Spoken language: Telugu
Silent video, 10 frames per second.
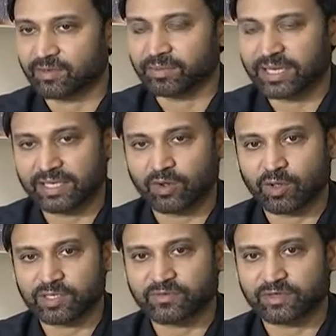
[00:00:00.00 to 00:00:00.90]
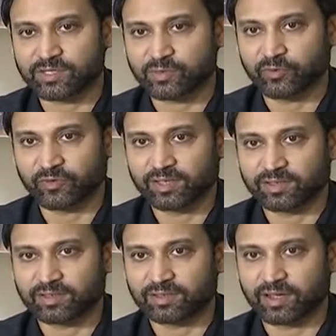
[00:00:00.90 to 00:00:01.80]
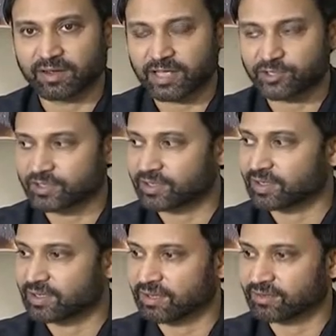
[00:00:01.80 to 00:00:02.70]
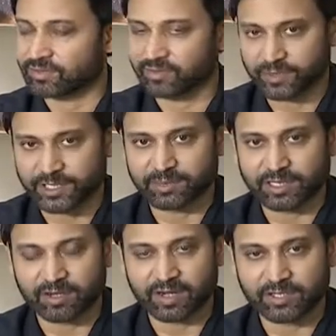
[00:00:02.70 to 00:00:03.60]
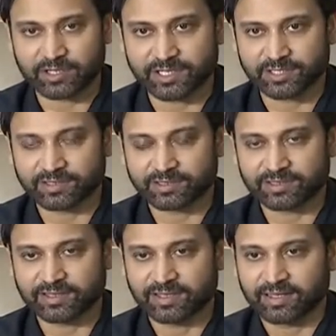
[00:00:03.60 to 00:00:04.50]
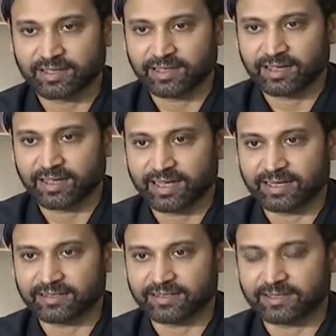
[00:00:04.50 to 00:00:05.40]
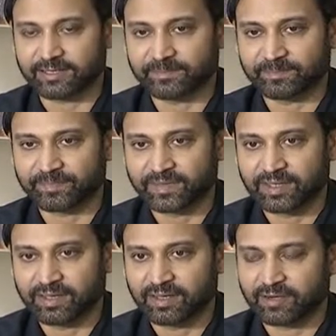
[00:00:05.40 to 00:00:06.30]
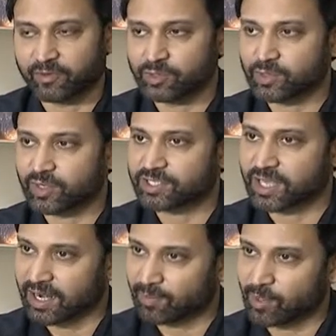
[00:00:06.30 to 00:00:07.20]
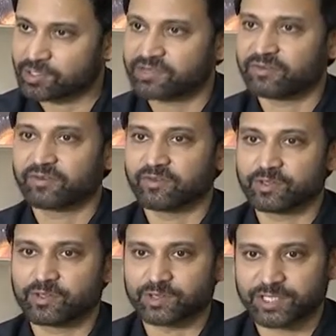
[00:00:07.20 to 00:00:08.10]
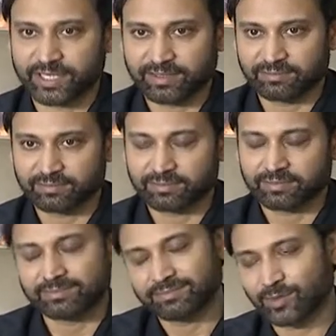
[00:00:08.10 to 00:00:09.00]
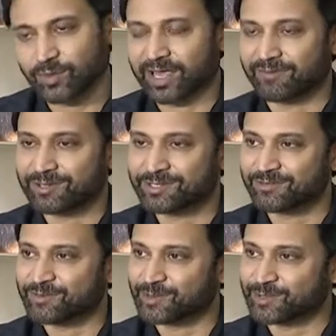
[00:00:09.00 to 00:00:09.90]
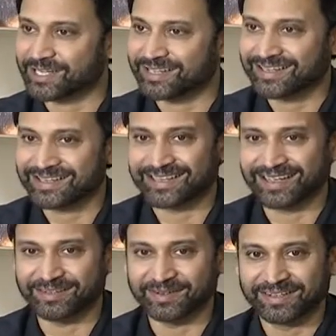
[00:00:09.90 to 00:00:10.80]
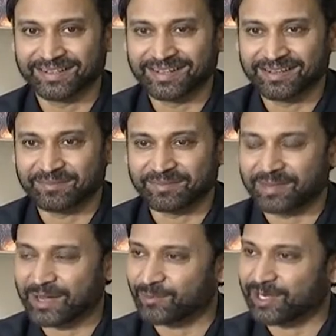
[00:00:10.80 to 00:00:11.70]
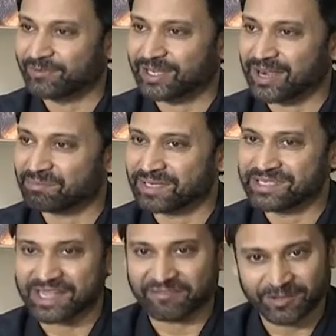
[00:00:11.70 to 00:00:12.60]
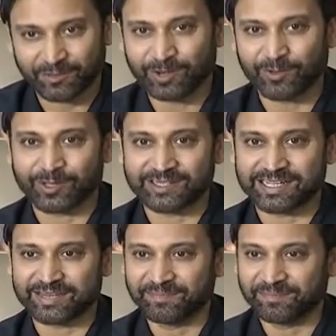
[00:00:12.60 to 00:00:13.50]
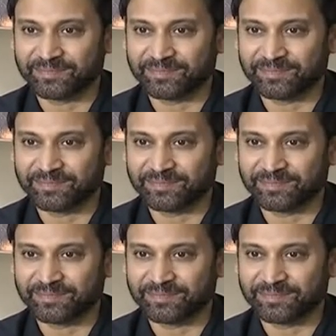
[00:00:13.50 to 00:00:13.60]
మెనీ కాల్స్ ఫర్ దిస్ మూవీ కంగ్రాచులే విషింగ్ మీ కంగ్రాచులేషన్స్ అండ్ రివ్యూస్ కూడా చాలా పాజిటివ్ రివ్యూస్ వచ్చాయి కొన్ని యావరేజ్ రివ్యూస్ వచ్చాయి అది మామూలే వి కాన్ ప్లీజ్ ఎవ్రీ వన్ ఆల్ ద టైమ్